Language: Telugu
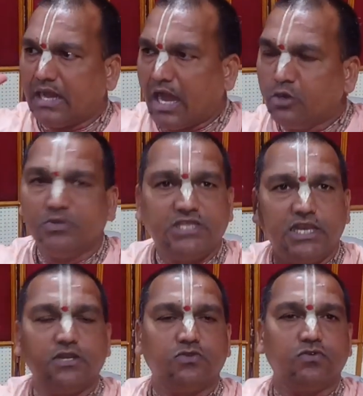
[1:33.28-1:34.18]
అనుమతి
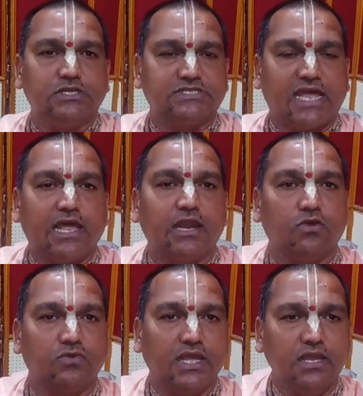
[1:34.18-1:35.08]
లేనటువంటి స్థలాల్లో
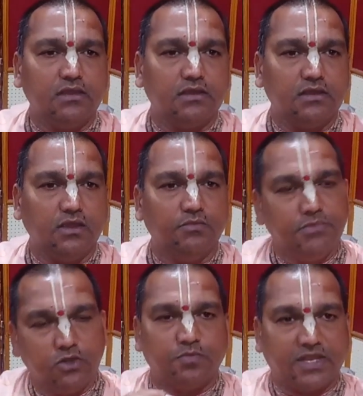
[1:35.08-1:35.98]
ఉన్నాయి
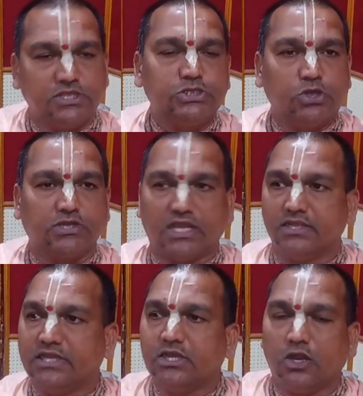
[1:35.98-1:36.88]
మీరు ప్రతి చోట
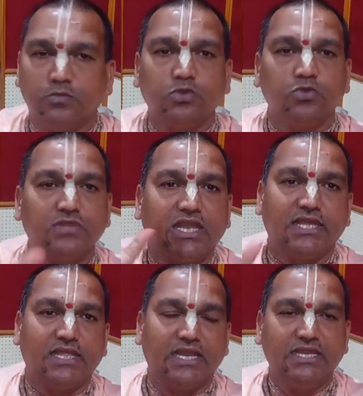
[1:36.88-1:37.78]
దీనికి అనుమతి ఉందా
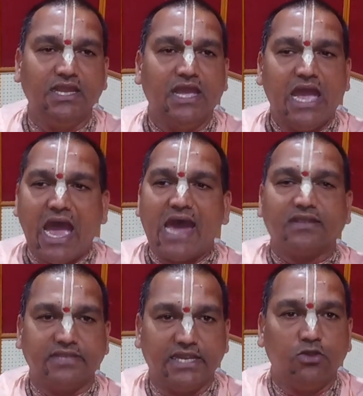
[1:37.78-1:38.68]
లేదా అని
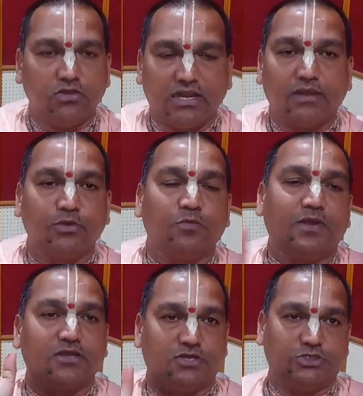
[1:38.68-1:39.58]
ఆర్టీఐలో ఒక నలభై
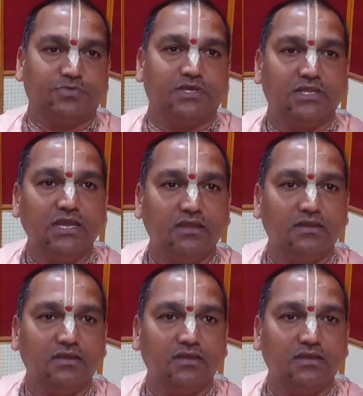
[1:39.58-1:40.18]
రూపాయలు ఖర్చు పెడితే